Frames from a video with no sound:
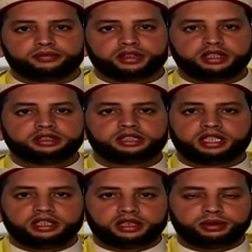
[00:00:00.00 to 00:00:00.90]
الإنسان
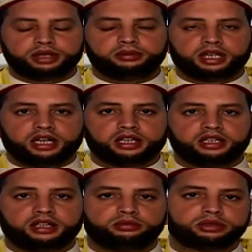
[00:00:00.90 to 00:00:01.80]
اللبيب العاقل
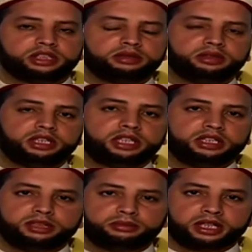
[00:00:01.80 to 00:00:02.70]
المسلم
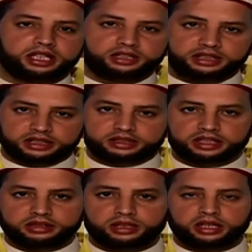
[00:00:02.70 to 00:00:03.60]
ينبغي أن
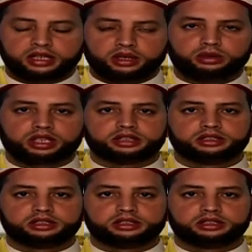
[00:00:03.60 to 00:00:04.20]
يغتنم الوقت